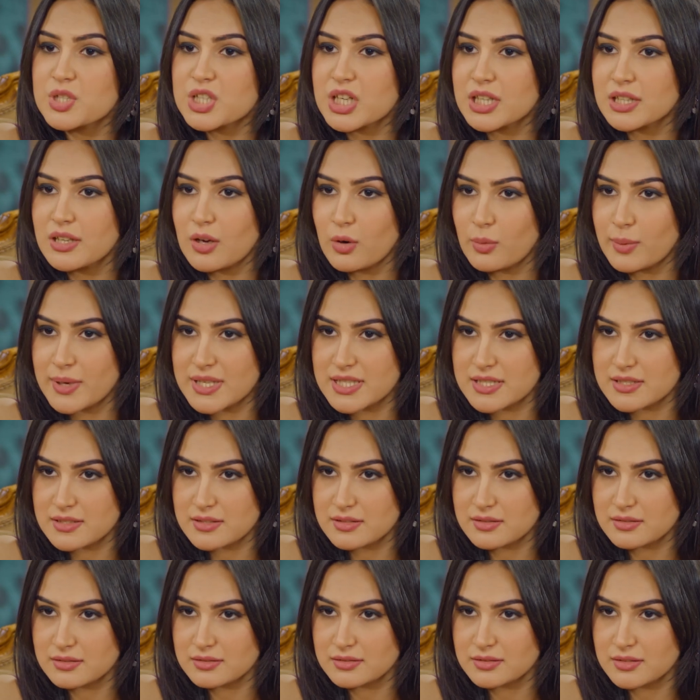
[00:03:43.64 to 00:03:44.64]
مش كده
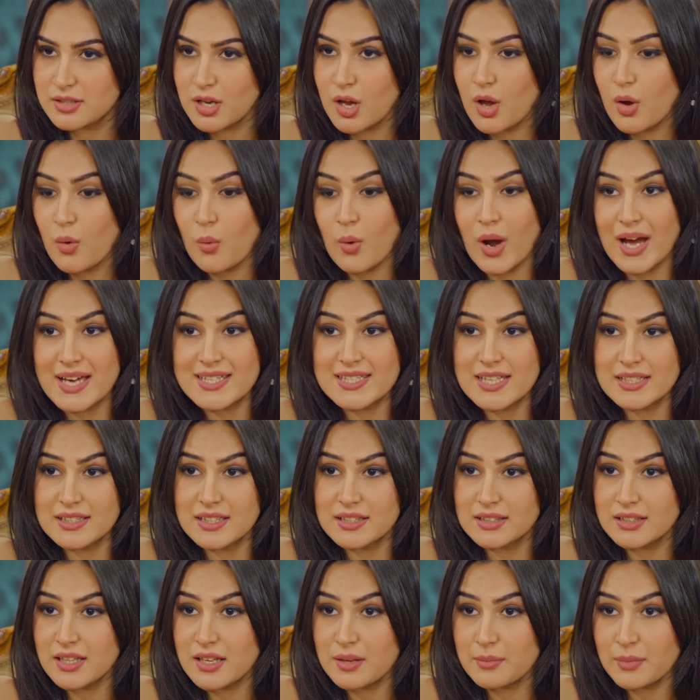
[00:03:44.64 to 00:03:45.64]
وبس وعايزة
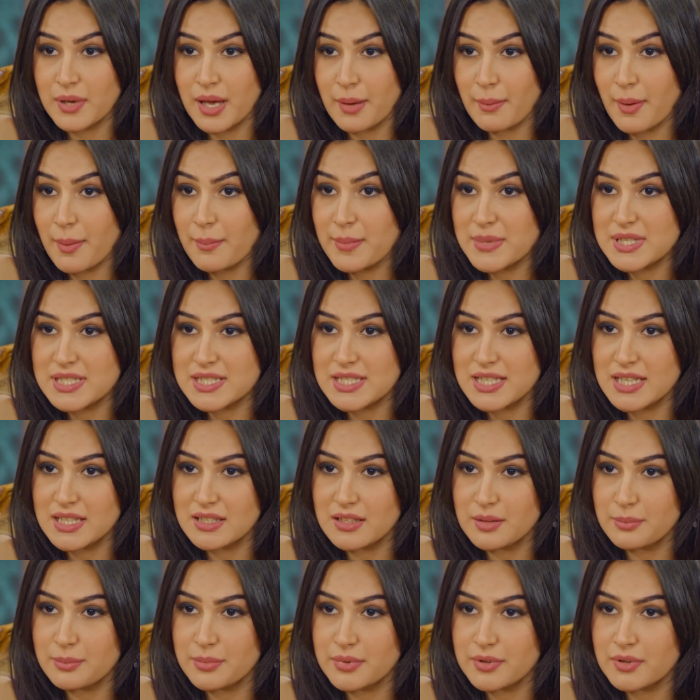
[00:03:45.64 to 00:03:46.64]
تنتقم كمان من
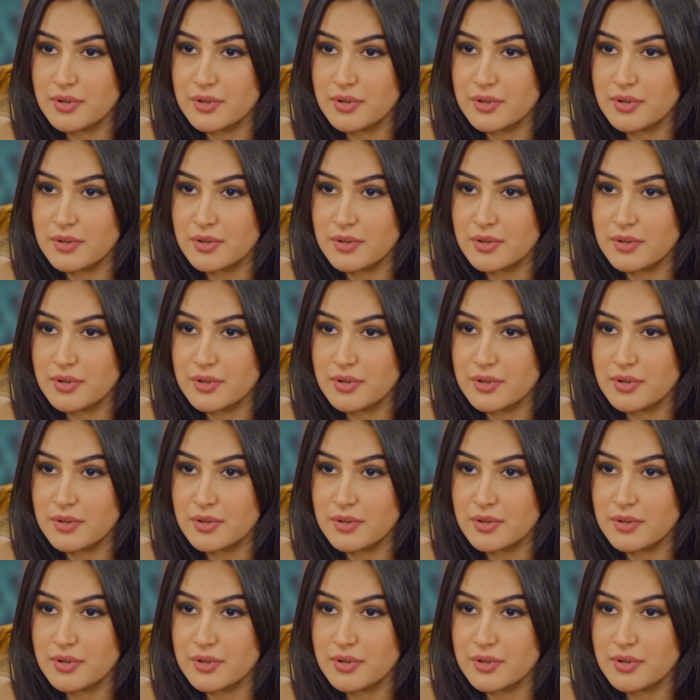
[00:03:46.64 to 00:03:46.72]
زينة